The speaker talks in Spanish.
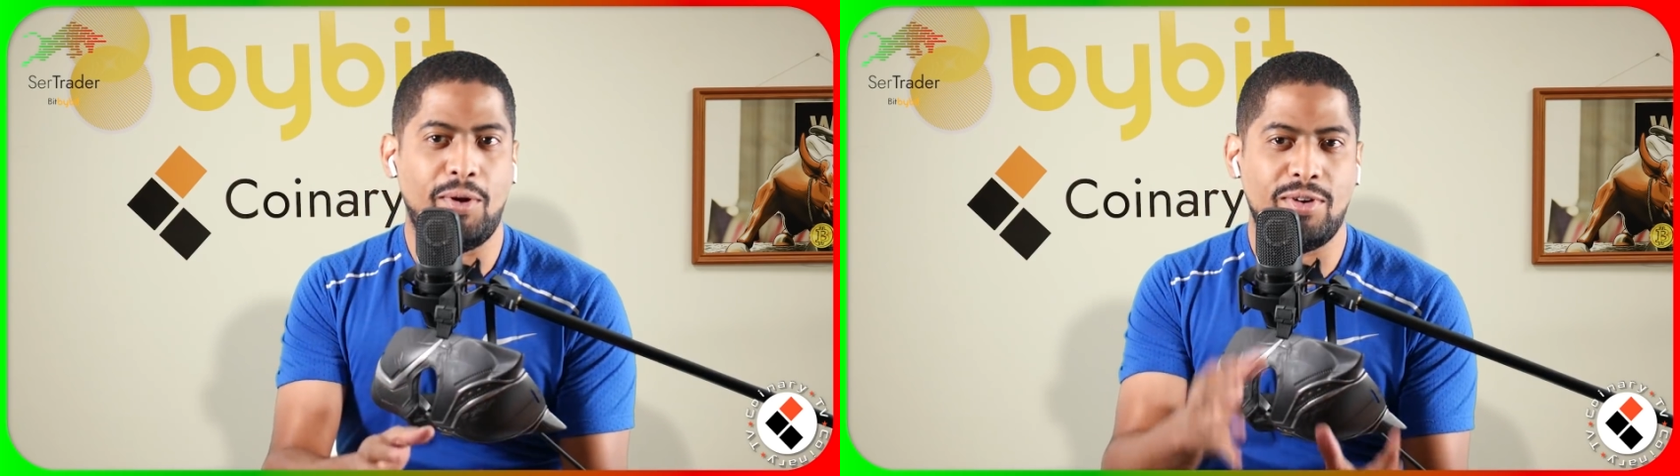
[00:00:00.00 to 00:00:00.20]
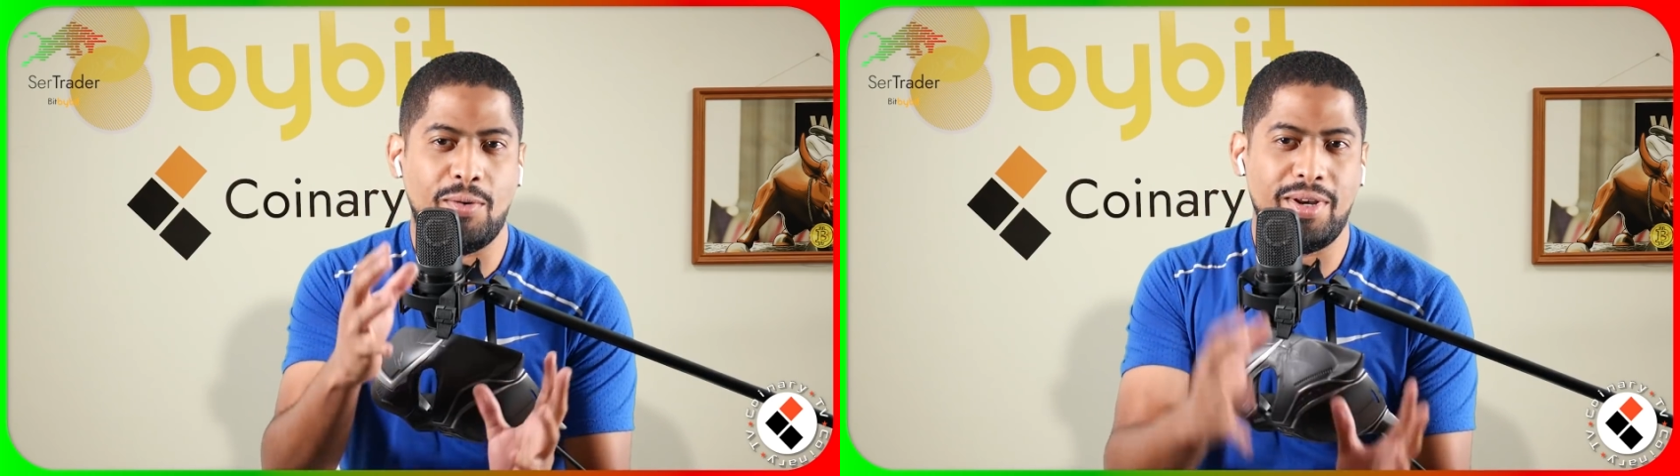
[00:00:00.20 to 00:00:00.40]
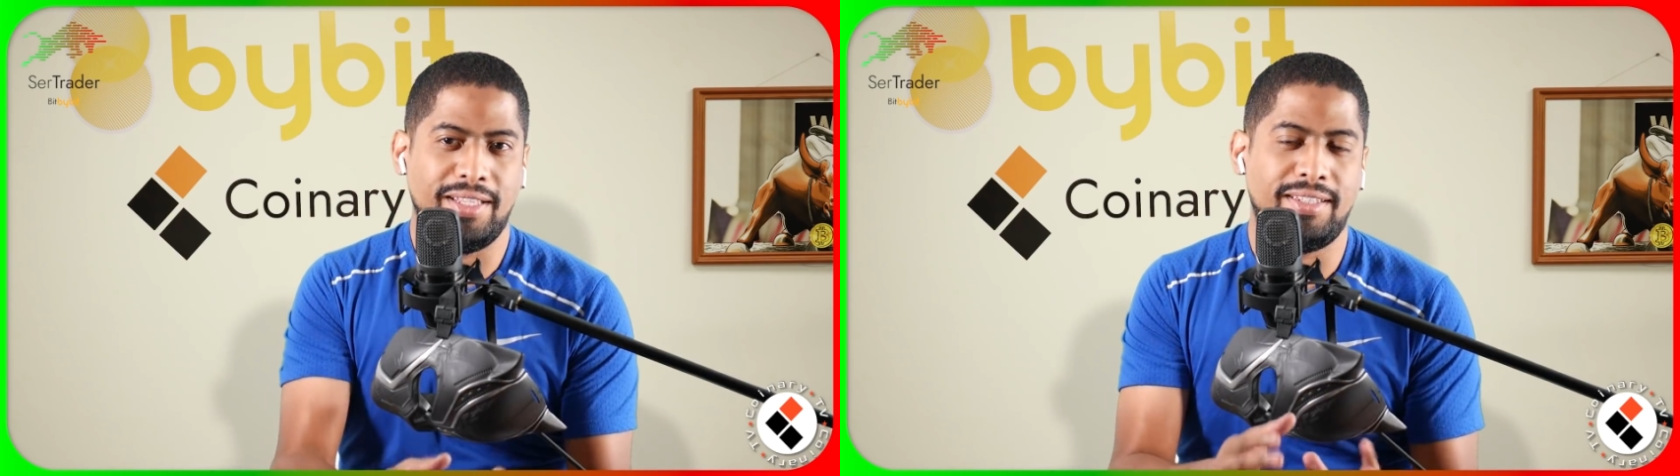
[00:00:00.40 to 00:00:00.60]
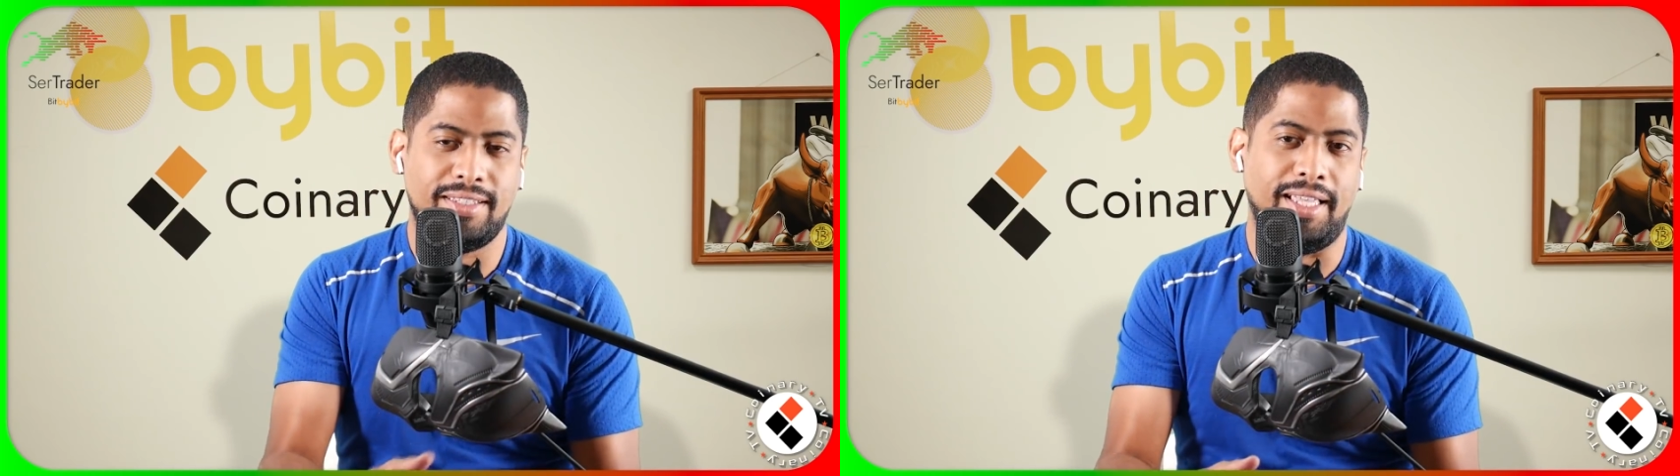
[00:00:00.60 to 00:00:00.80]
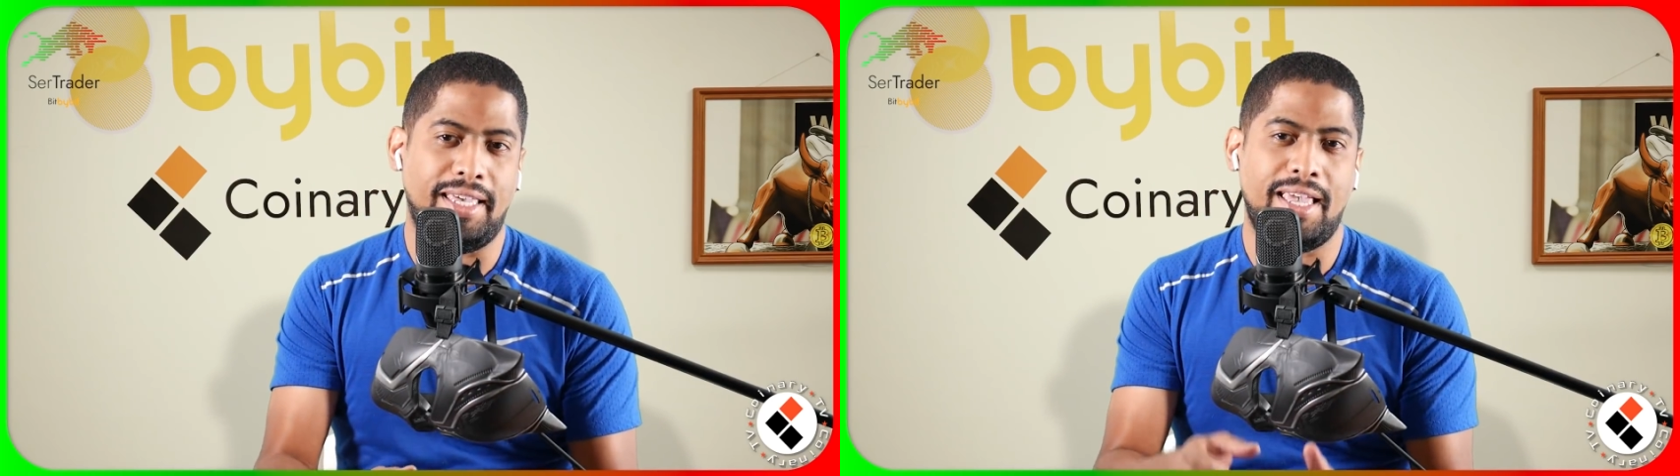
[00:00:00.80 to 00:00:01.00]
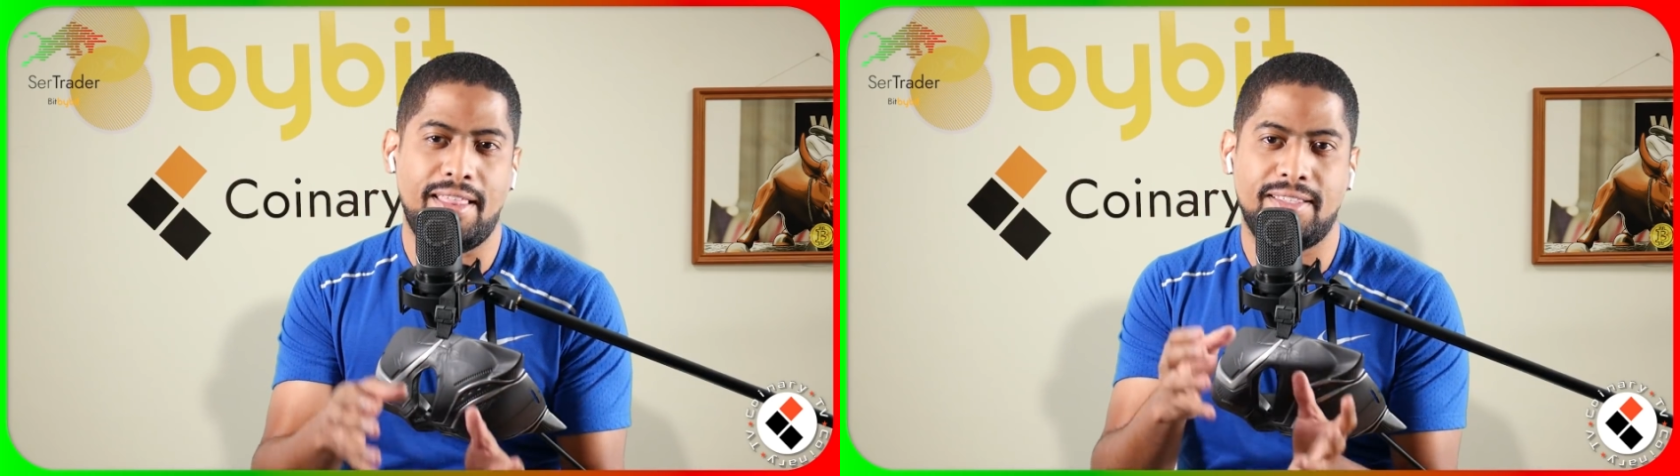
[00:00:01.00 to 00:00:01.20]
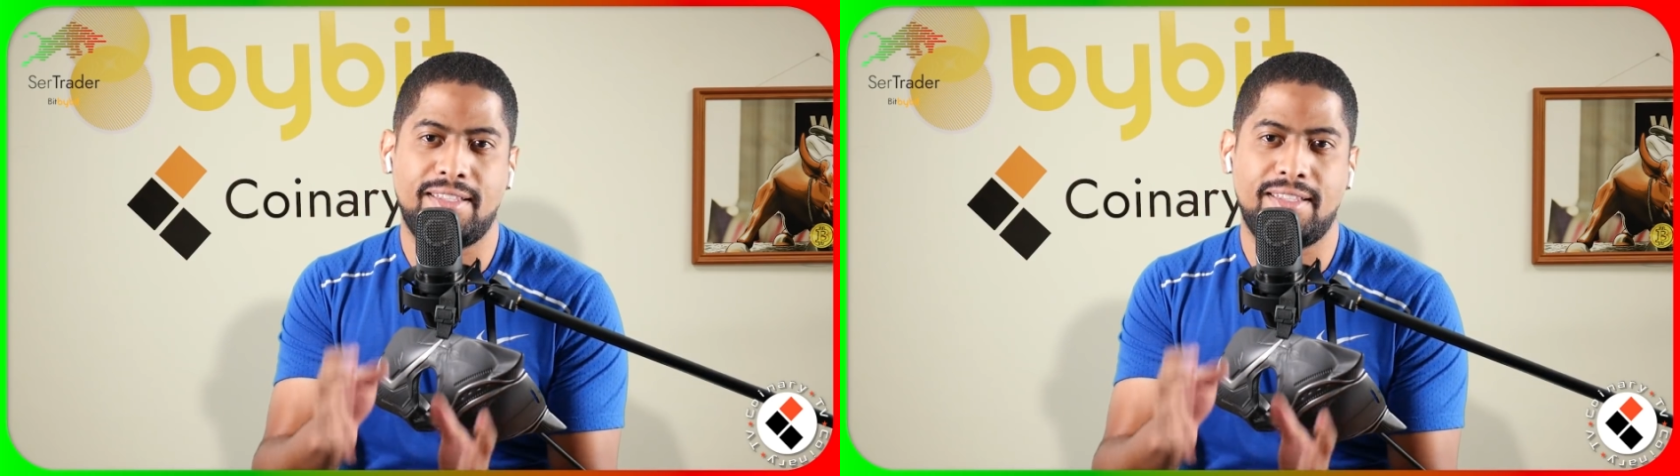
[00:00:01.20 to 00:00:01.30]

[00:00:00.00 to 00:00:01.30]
una buena estrategia de